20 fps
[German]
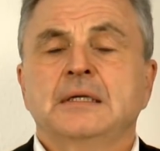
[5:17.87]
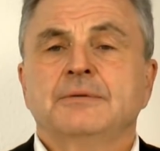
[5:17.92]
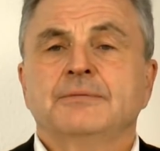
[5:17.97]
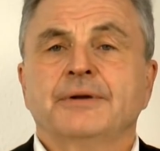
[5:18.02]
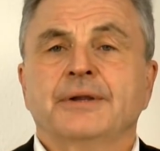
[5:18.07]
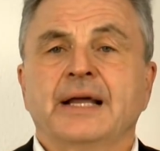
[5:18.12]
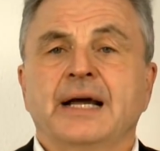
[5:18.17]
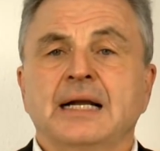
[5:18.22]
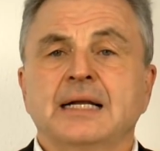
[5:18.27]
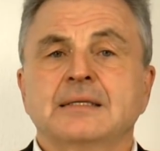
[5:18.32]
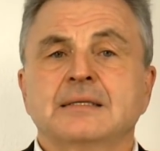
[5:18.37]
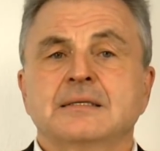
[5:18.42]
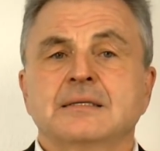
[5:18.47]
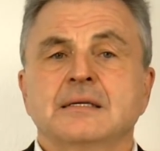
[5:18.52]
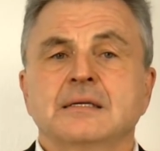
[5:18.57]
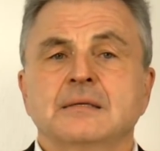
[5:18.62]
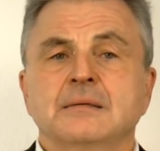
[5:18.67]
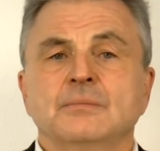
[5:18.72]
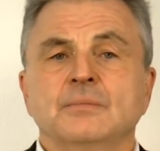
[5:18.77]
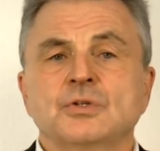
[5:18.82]
von
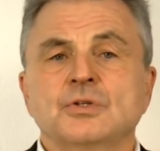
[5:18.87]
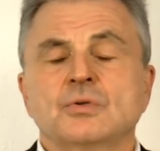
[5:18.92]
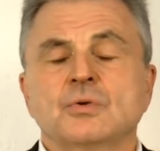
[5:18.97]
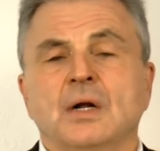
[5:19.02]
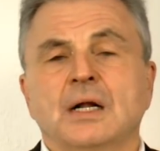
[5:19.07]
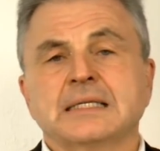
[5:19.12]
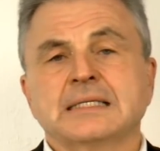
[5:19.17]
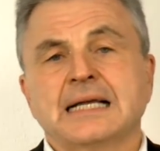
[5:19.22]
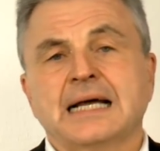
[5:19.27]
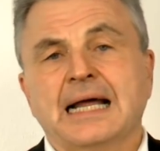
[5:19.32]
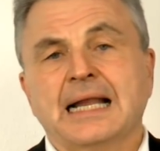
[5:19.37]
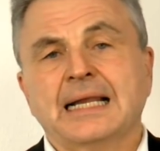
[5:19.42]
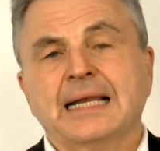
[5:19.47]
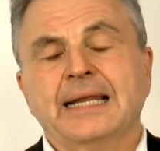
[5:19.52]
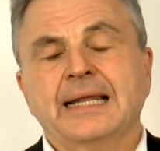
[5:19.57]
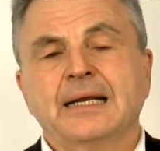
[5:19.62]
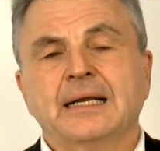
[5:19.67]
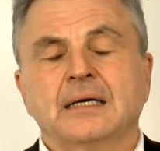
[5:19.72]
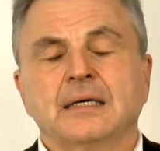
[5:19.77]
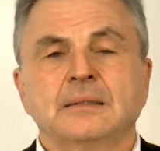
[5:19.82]
Aktien musst du als
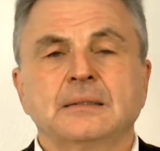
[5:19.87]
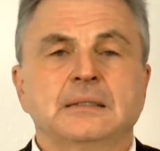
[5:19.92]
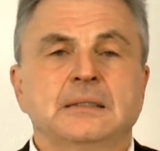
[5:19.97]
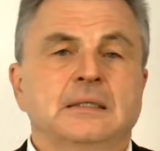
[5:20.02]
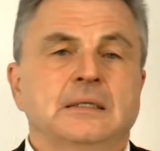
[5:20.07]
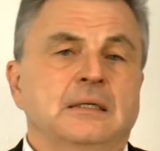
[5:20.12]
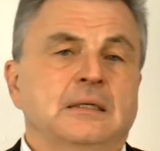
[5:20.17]
Anleger